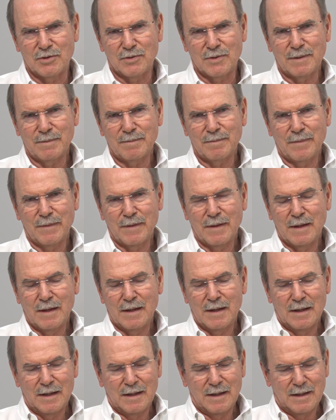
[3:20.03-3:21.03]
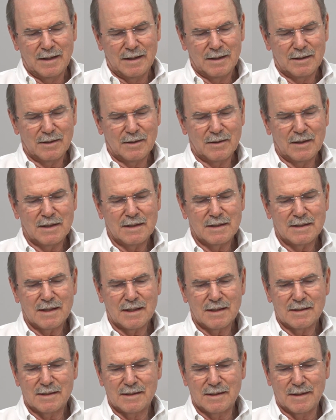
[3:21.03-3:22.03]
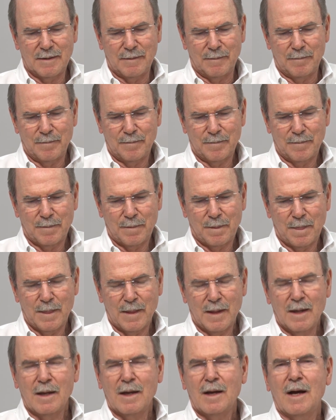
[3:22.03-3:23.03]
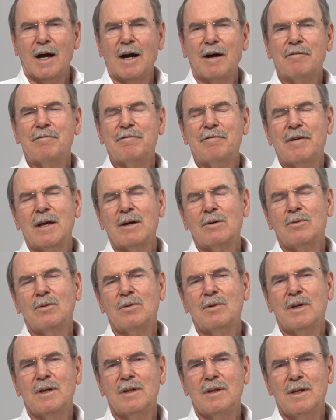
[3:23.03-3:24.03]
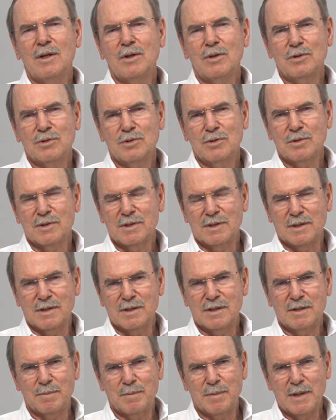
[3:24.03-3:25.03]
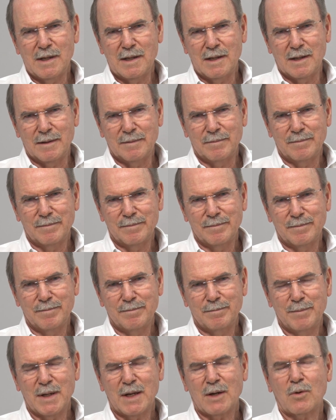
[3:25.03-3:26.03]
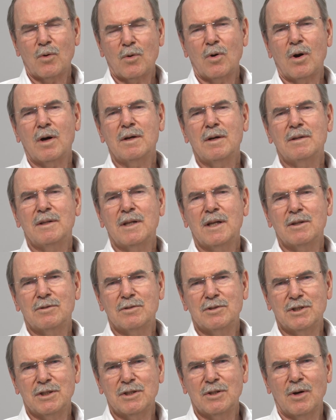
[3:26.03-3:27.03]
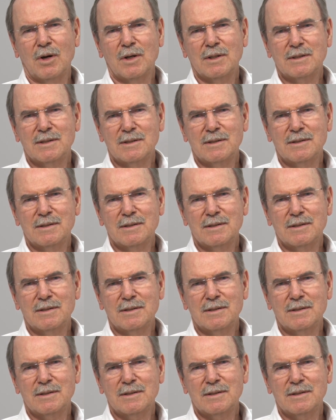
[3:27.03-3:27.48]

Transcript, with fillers: Né? Então ele disse assim: a fé com que Deus nos inspira percorre dentro de nós.